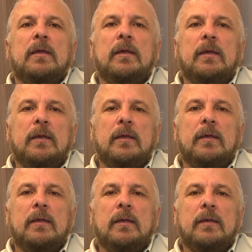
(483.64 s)
e,
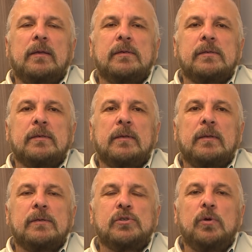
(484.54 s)

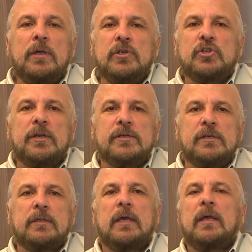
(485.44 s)
süreç
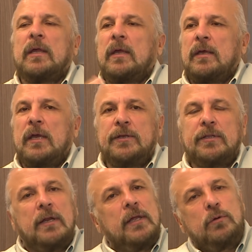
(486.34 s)
içerisinde ya
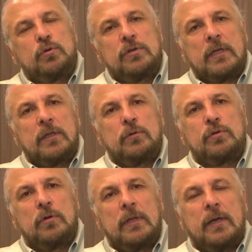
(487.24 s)
iktidardan düşüneceklerini
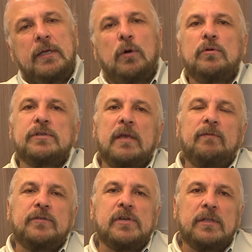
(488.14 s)
düşünüyorlar, ya onu
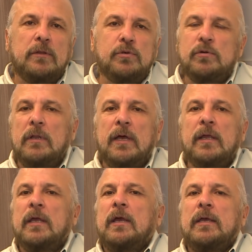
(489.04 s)
zayıflatacaklarını düşünüyorlar
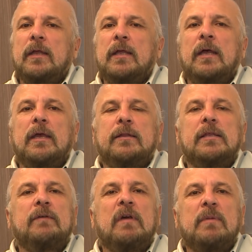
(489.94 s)
ya da
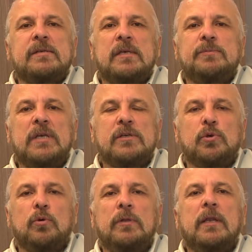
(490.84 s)
etnik ve mezhepsel
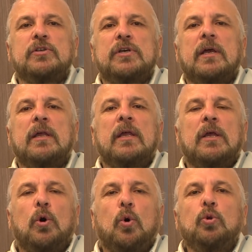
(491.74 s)
sorunlar açarak
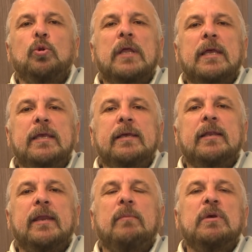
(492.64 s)
onunla
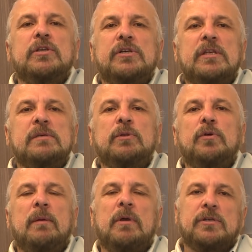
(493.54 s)
ilgilenemeyeceğiniz bir
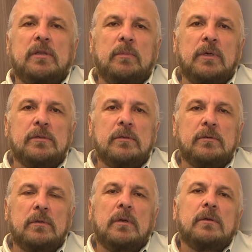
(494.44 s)
dönemi yaşatmaya
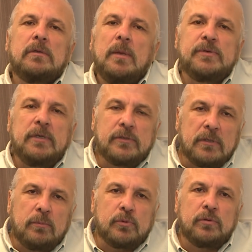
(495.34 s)
çalışıyorlar. İşte hepsini
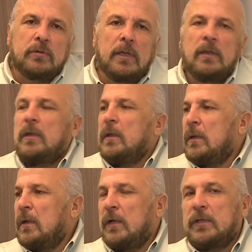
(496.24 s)
yaşadık Musul'da.
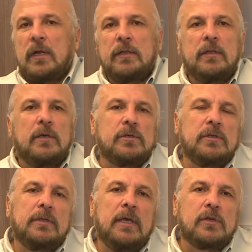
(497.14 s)
Adalarda da
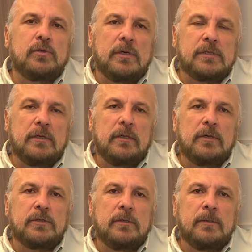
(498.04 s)
yaşadık, diğer süreçlerde de
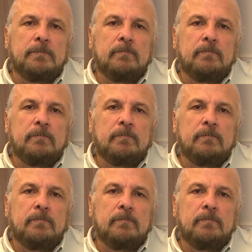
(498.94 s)
yaşadık.